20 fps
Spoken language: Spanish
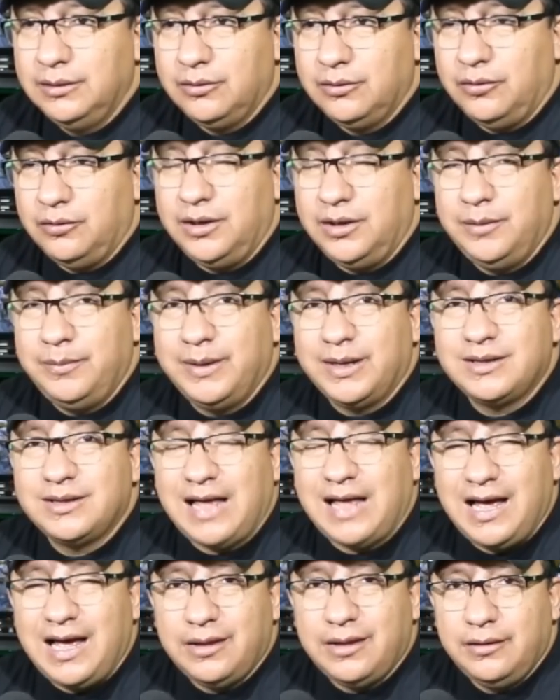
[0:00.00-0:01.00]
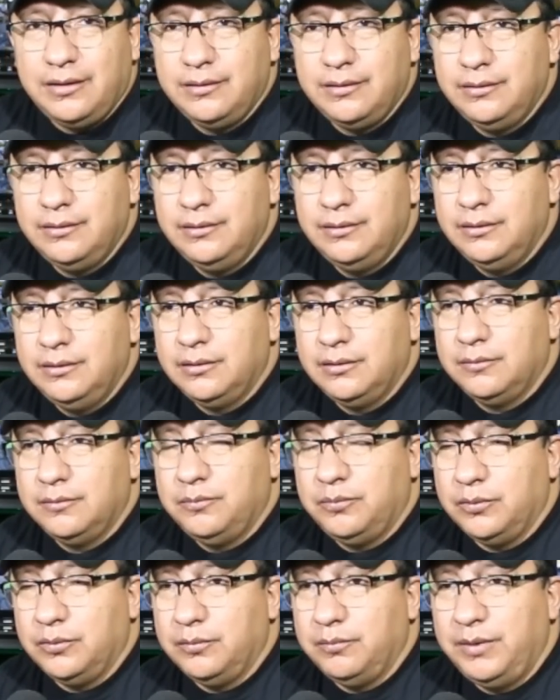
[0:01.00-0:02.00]
con libertad,
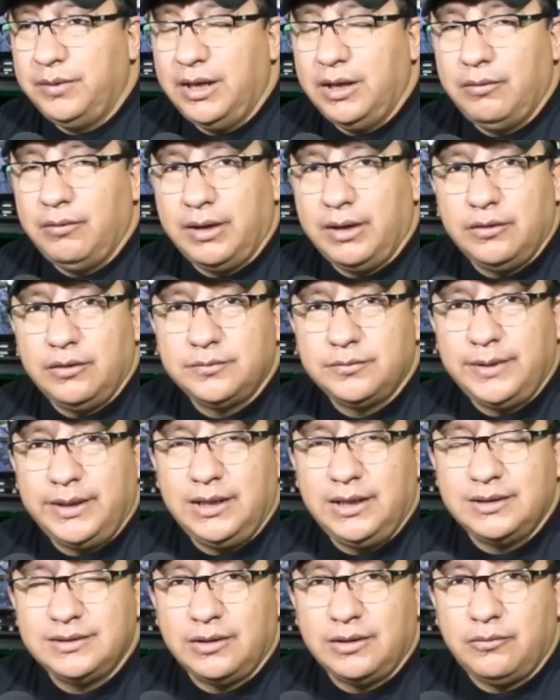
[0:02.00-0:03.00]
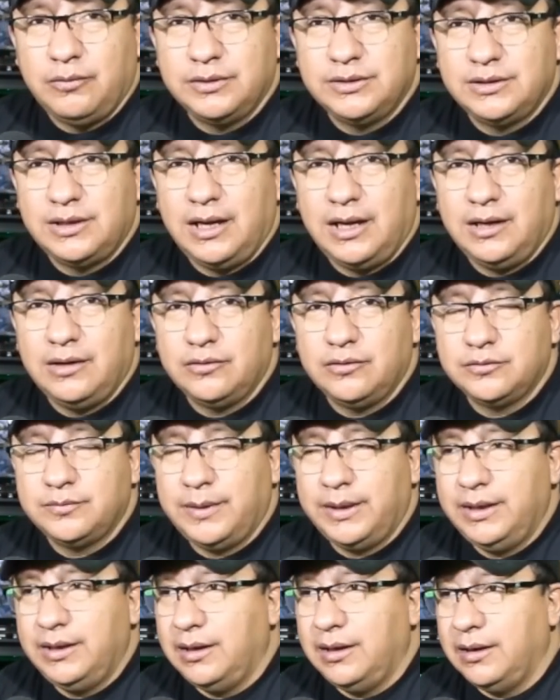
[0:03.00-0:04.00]
por miedo a que nos vayan a secuestrar, nos
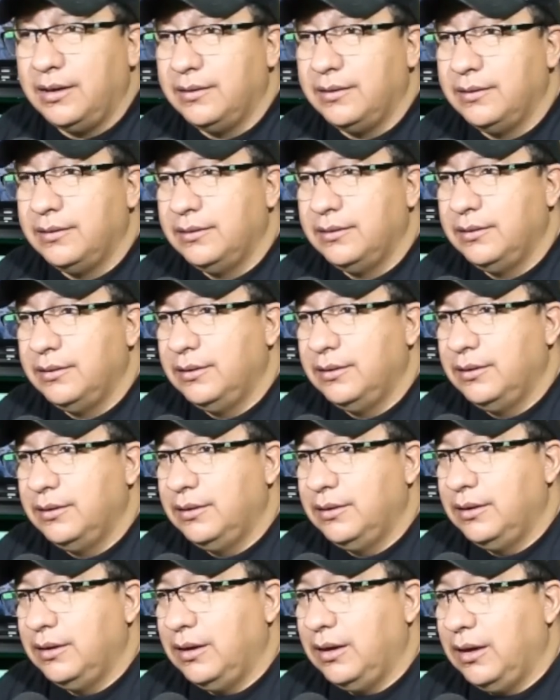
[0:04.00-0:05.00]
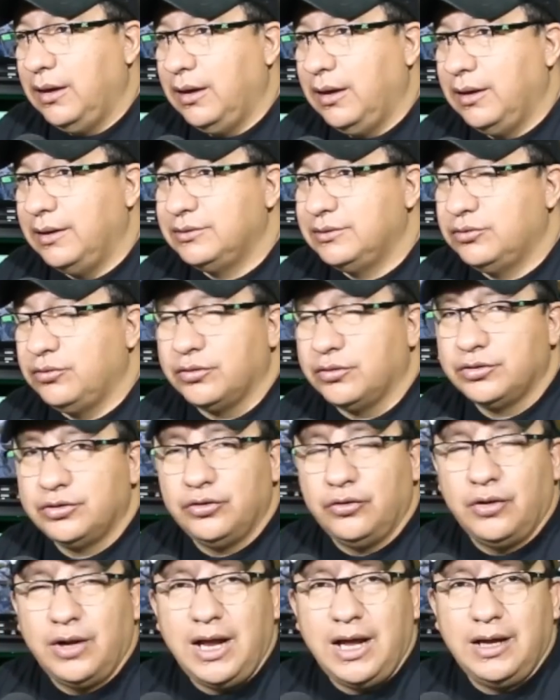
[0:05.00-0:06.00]
vayan a
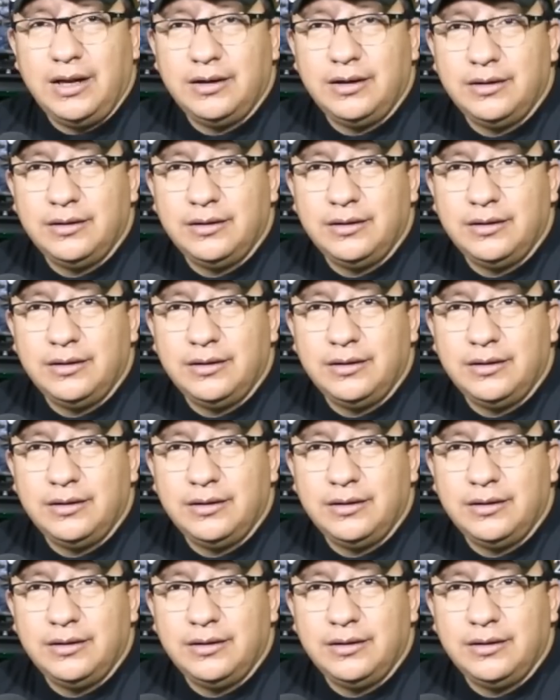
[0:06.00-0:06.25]
extorsionar